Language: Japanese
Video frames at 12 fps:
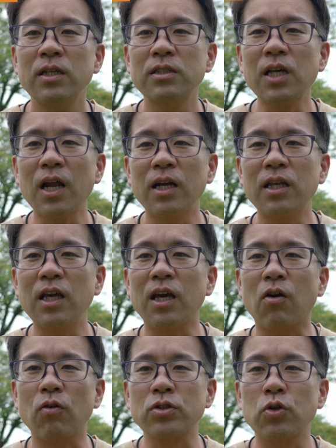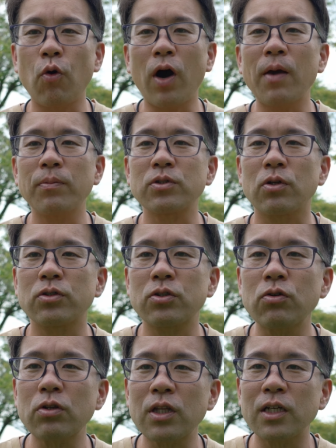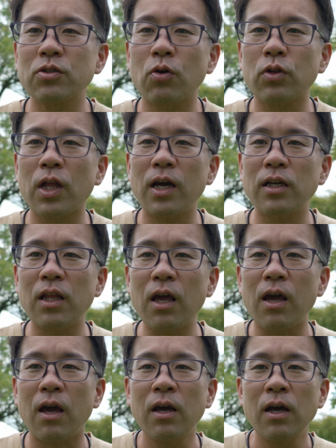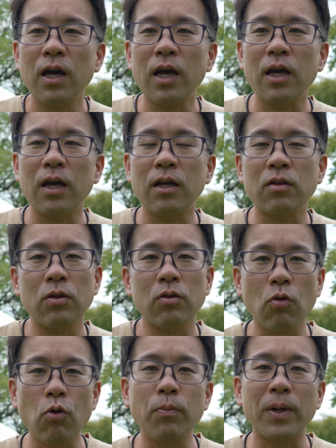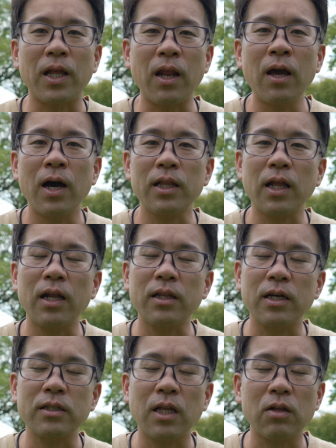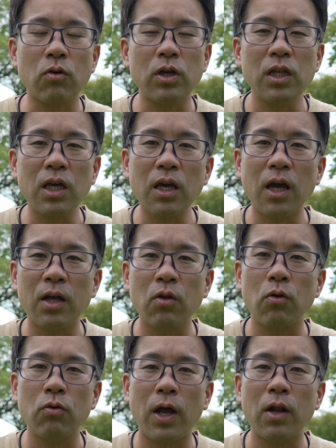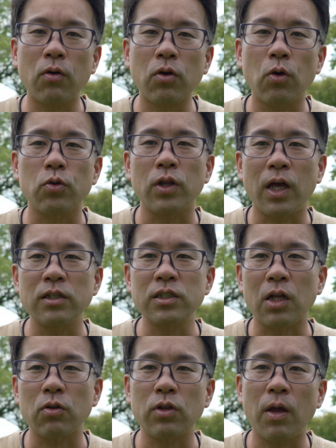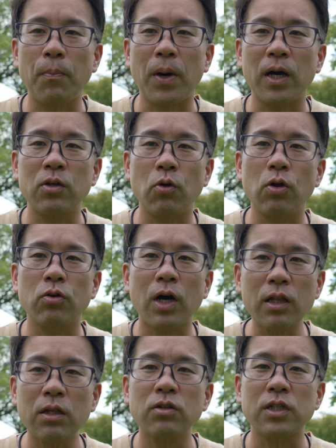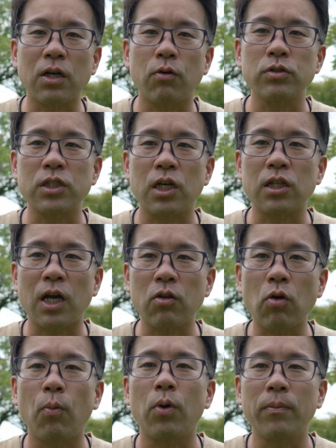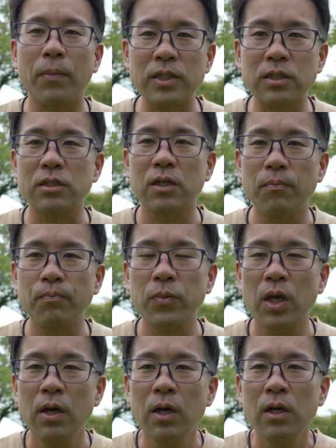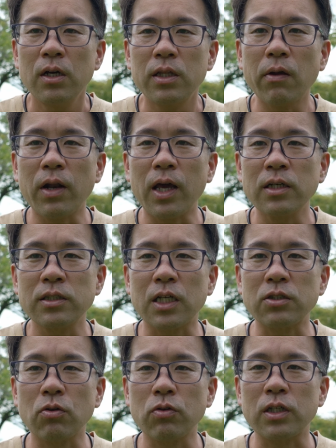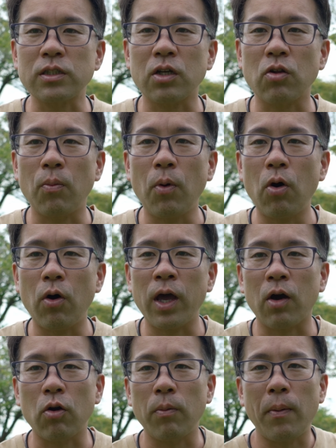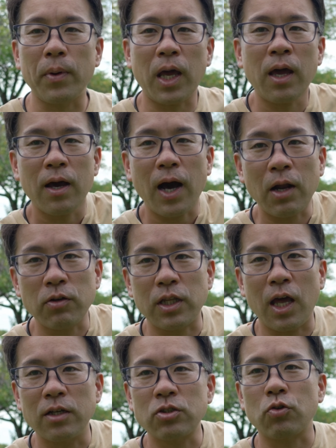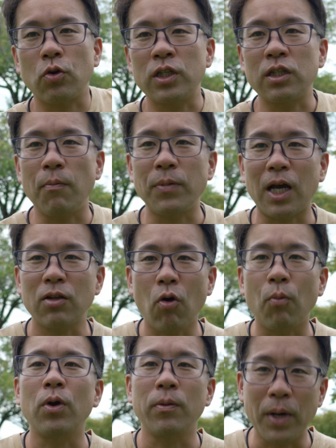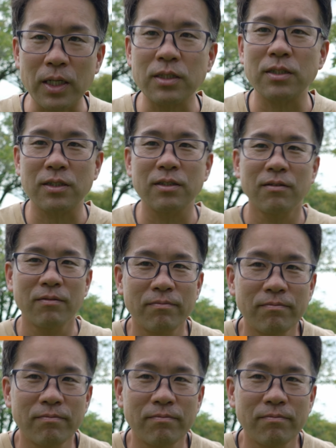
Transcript: さらにこう障害物を作った状態で、えー、遠くまでね離れていった時にどのぐらいの強度でちゃんと電波が拾えるかっていうチェックをしていきたいと思いますではね早速ですけども、えー、このままね歩いてちょっと行ってみたいと思います